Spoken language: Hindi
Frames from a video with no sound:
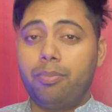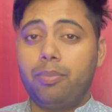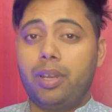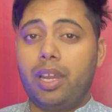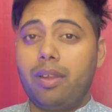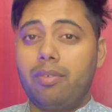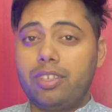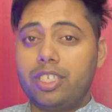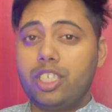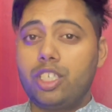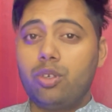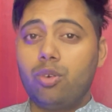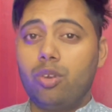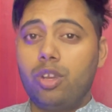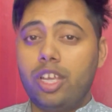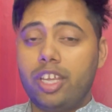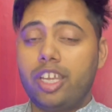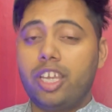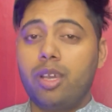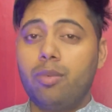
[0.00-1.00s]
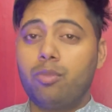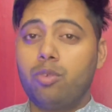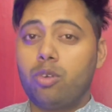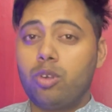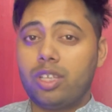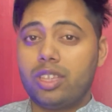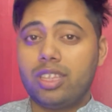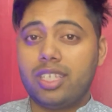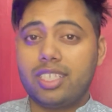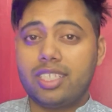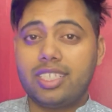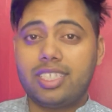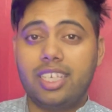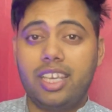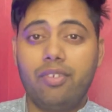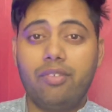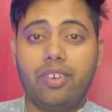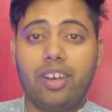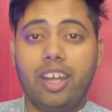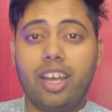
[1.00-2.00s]
प्राइवेसी को लेके हमको कितना
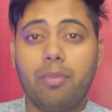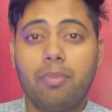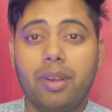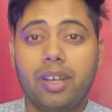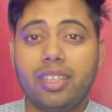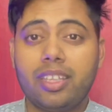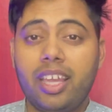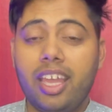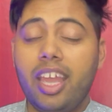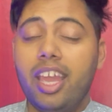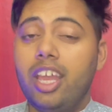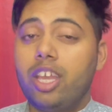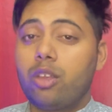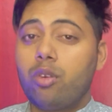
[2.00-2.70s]
सेफ रहना पड़ता है